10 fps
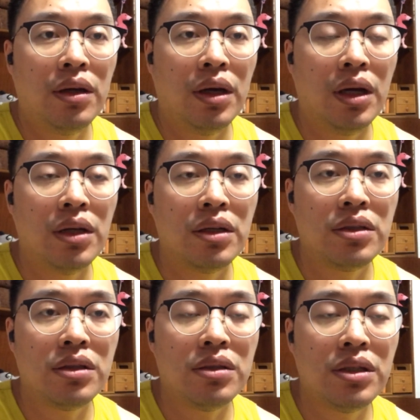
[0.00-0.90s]
啊，你
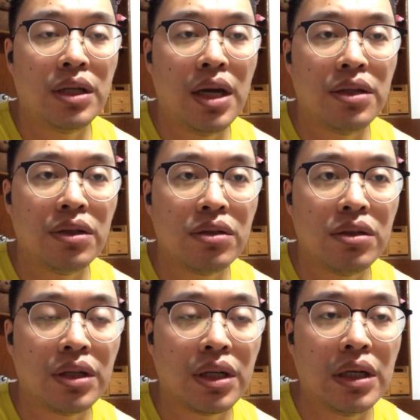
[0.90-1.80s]
既然已经是
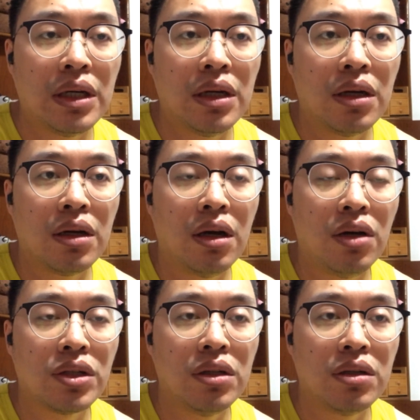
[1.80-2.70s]
那个号
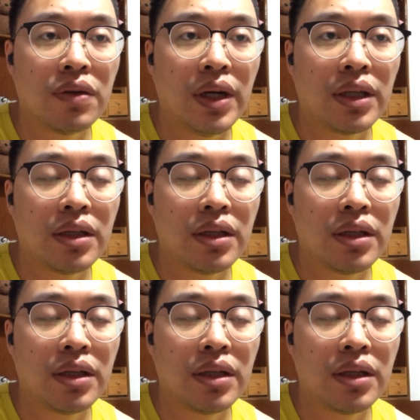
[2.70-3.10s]
称是吧，